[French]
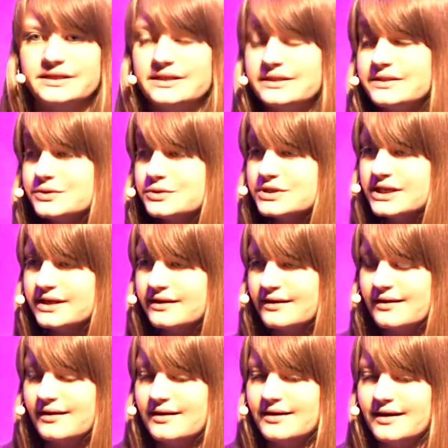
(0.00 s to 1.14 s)
est, sujet
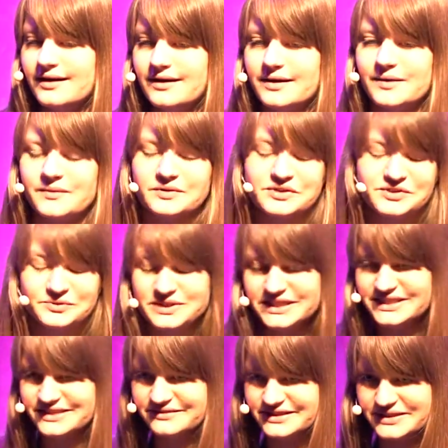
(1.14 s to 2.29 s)
à la
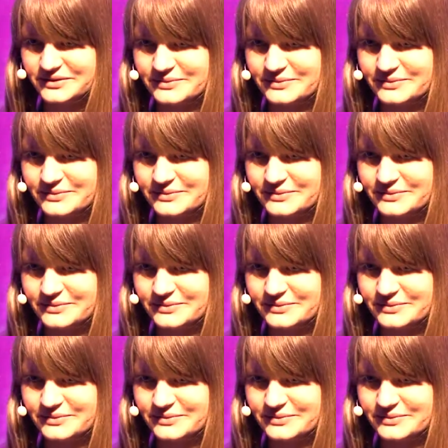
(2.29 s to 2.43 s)
subjectivité